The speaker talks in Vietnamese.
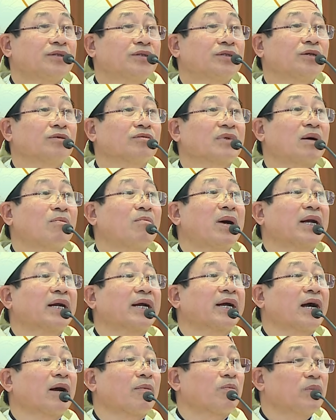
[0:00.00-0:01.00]
chúng ta bắt
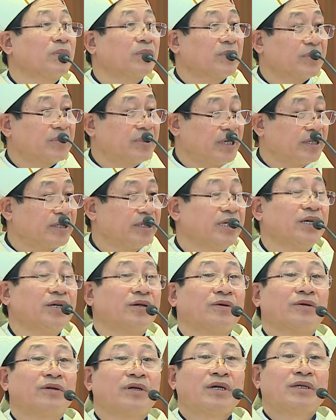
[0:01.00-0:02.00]
gặp rất
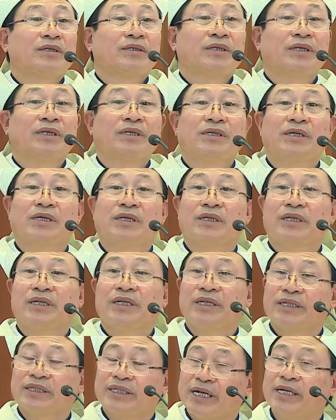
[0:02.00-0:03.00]
nhiều những gương
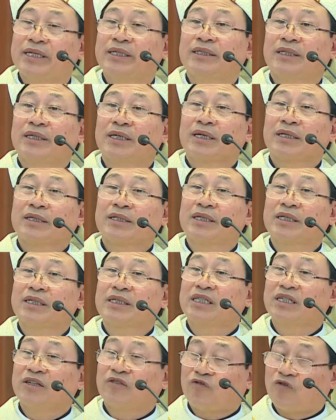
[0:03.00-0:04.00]
hy sinh, những
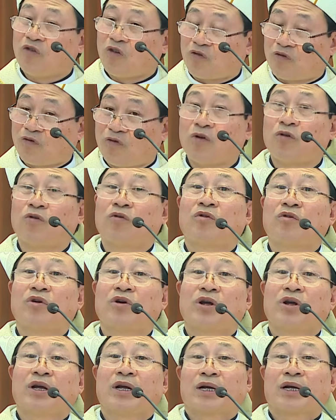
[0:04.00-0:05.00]
sự phục vụ
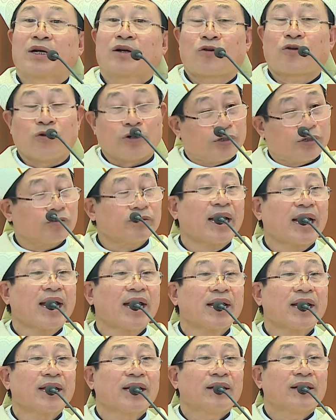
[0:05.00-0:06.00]
của chúng
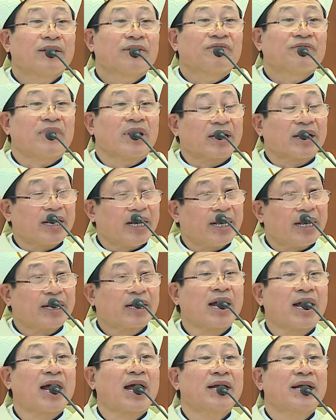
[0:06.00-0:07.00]
ta và kể
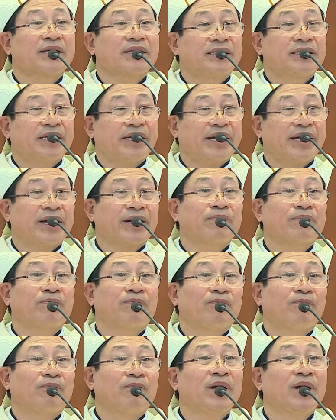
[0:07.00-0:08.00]
cả anh chị em
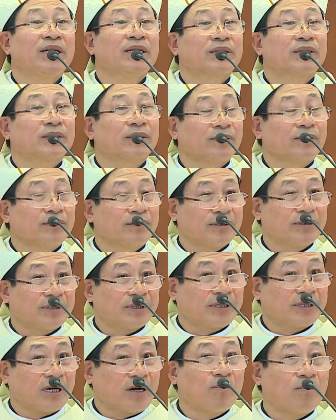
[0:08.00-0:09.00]
bên tôn
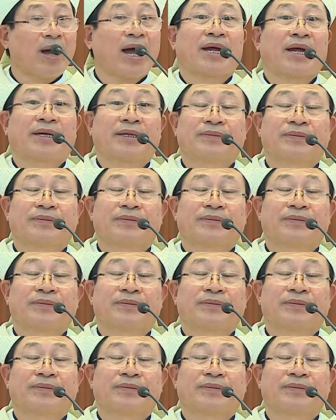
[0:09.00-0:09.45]
giáo bạn.